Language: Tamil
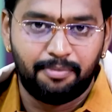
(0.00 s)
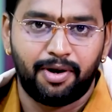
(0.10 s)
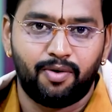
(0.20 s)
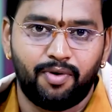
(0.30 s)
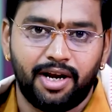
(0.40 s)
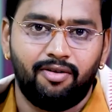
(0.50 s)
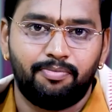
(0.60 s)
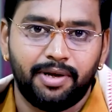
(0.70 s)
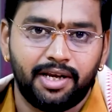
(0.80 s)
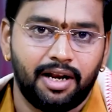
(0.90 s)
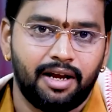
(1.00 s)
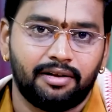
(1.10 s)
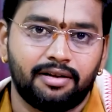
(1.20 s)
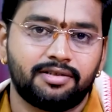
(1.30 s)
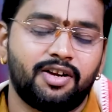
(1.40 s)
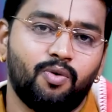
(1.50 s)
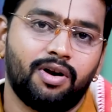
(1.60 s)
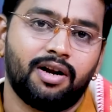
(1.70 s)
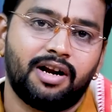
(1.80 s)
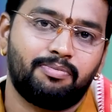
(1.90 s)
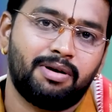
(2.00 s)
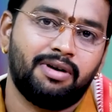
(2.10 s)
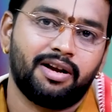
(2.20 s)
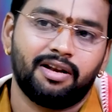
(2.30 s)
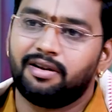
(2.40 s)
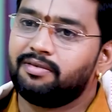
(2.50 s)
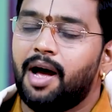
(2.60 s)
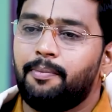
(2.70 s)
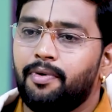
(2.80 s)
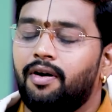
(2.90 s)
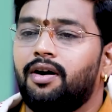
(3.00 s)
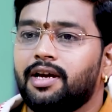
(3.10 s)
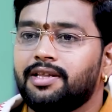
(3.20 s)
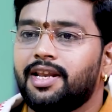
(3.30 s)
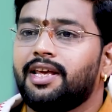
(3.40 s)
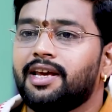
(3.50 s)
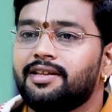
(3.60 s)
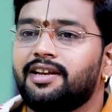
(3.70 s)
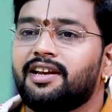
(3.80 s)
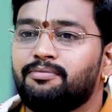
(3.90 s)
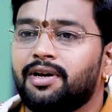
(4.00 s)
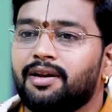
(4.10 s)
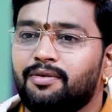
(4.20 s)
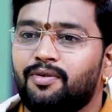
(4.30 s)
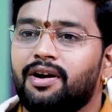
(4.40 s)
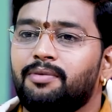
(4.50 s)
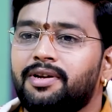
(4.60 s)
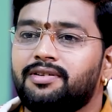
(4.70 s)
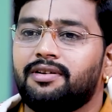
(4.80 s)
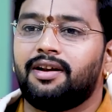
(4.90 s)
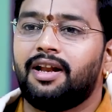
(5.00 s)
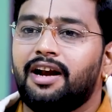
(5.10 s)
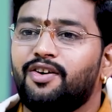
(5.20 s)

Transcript: சாப்பிடக்கூடிய அளவில் பெரிய ஆளாக இருந்தாலும் சரி உங்களுக்கு நட்பாக மாறிடுவார் அப்போது எதிரிக்கு எதிரி நண்பங்கிறவங்க உங்கள் ரெண்டு பேரும் நல்லா